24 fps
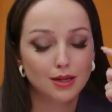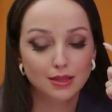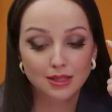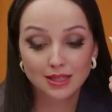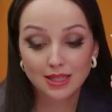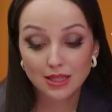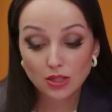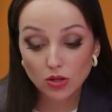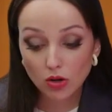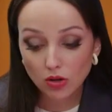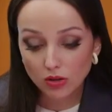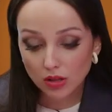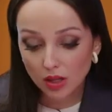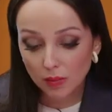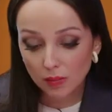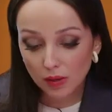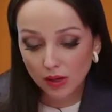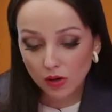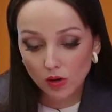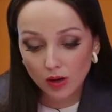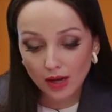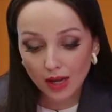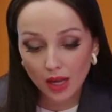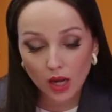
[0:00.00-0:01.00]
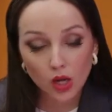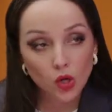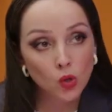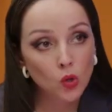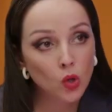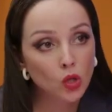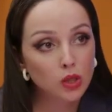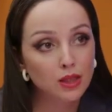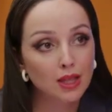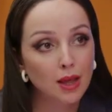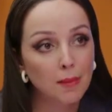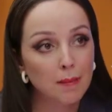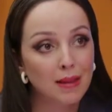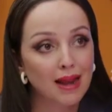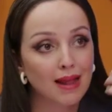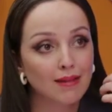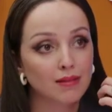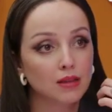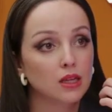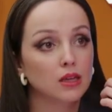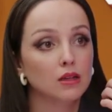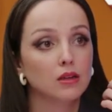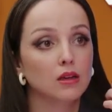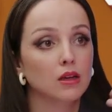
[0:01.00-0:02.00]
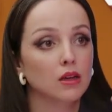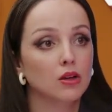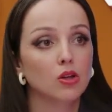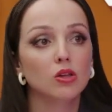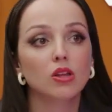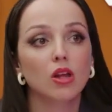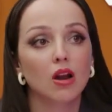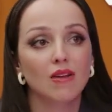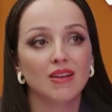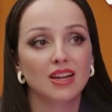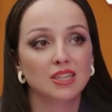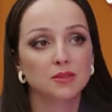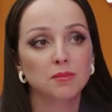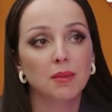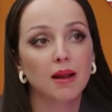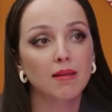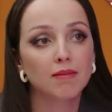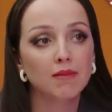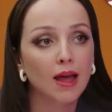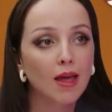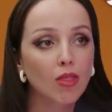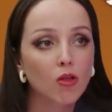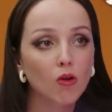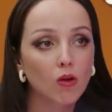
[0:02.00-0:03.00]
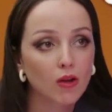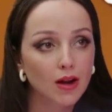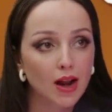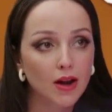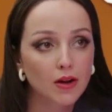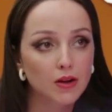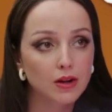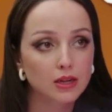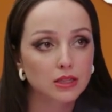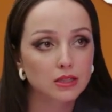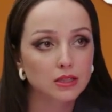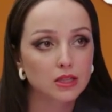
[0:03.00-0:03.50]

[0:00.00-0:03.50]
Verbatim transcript: Es que es lo típico que no te y, no te lo habías planteado, claro, ni